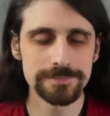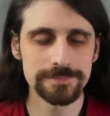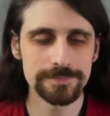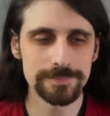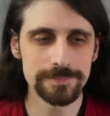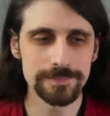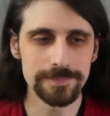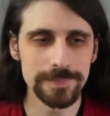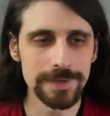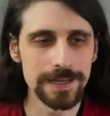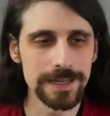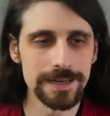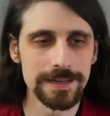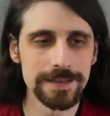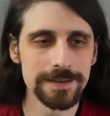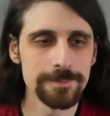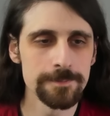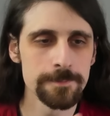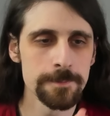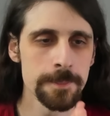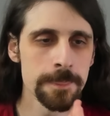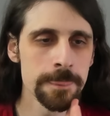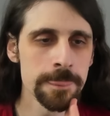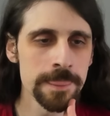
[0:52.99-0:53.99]
Vale.
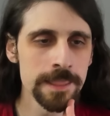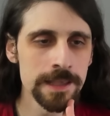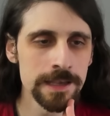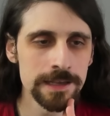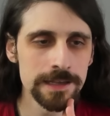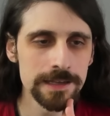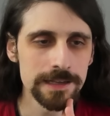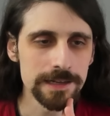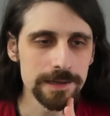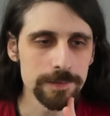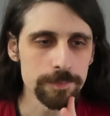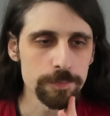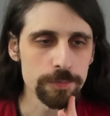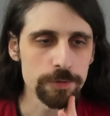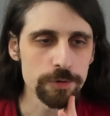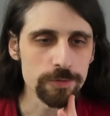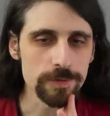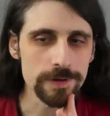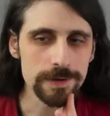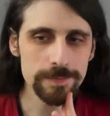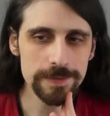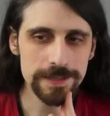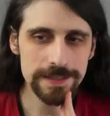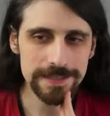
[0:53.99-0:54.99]
El
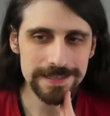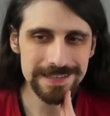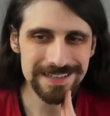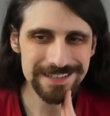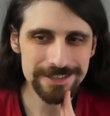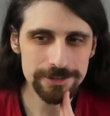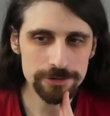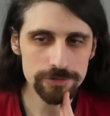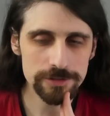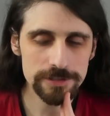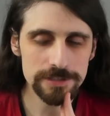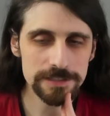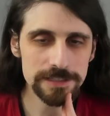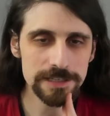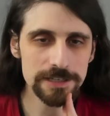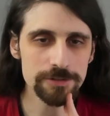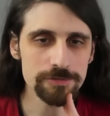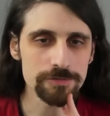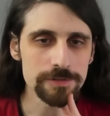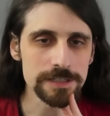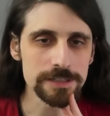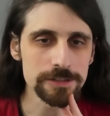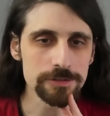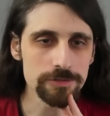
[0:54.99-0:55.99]
problema de esto es que
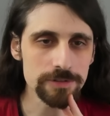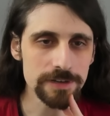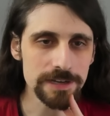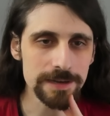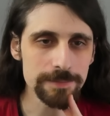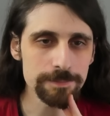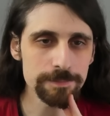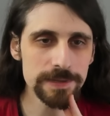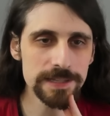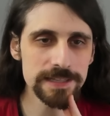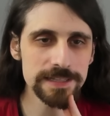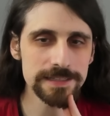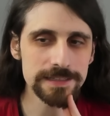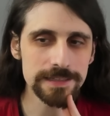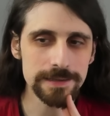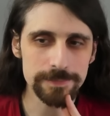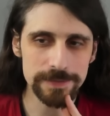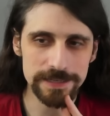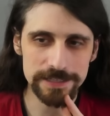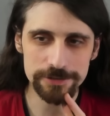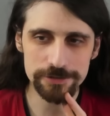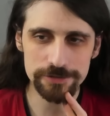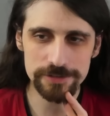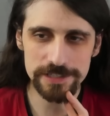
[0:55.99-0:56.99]
cuando cambie de
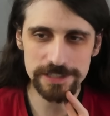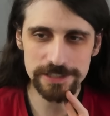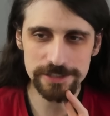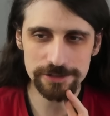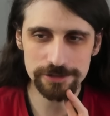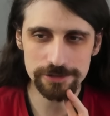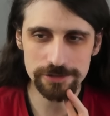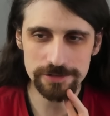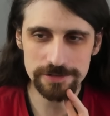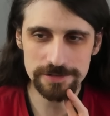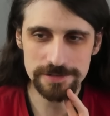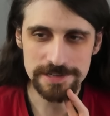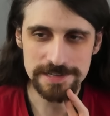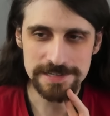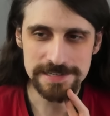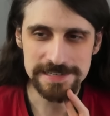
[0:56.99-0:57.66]
tamaño esto,